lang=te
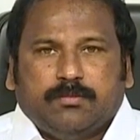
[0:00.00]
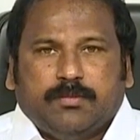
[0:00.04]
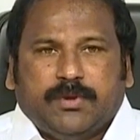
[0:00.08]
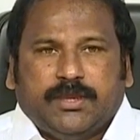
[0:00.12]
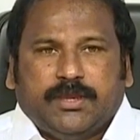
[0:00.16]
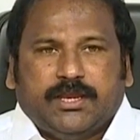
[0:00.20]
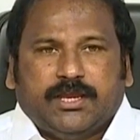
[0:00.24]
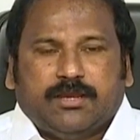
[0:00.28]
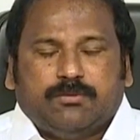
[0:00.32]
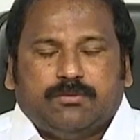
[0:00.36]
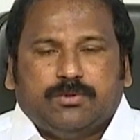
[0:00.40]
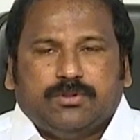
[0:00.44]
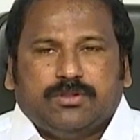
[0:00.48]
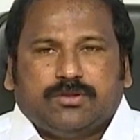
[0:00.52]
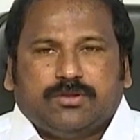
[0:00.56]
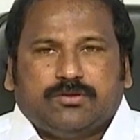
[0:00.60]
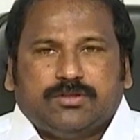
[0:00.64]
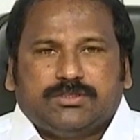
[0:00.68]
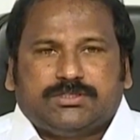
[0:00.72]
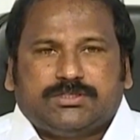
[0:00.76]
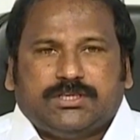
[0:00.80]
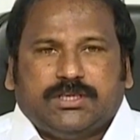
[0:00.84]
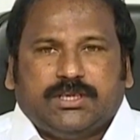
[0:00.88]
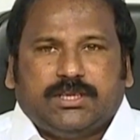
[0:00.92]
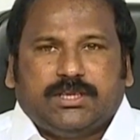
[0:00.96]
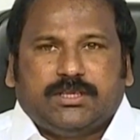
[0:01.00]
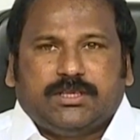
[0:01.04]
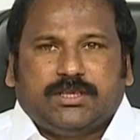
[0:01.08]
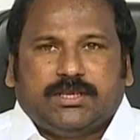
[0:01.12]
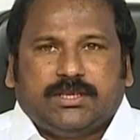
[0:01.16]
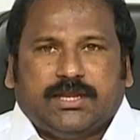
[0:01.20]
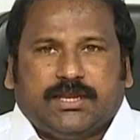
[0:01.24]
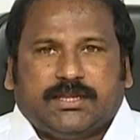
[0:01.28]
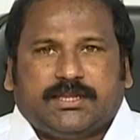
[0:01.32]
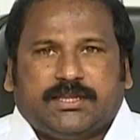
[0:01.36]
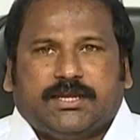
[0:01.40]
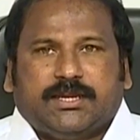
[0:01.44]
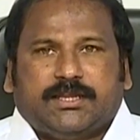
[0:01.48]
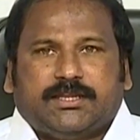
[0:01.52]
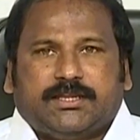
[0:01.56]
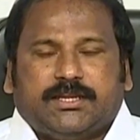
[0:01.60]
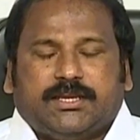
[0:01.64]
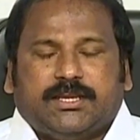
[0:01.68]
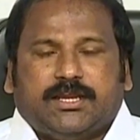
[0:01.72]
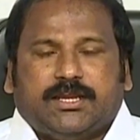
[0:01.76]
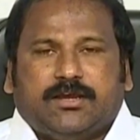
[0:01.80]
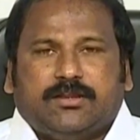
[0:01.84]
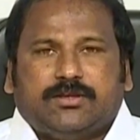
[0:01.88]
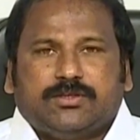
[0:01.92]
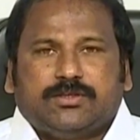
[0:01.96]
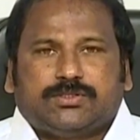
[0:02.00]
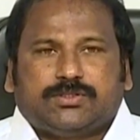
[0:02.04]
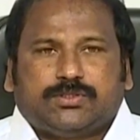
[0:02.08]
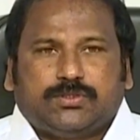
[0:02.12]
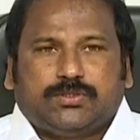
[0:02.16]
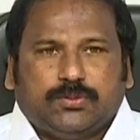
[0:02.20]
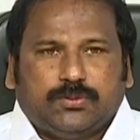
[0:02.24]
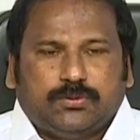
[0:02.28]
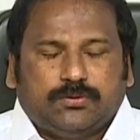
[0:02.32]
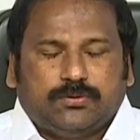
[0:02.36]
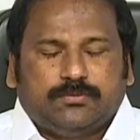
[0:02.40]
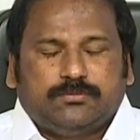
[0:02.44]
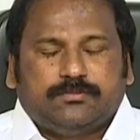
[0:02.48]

మీడియా ముందుకొచ్చి గట్టిగట్టిగా అరుస్తూ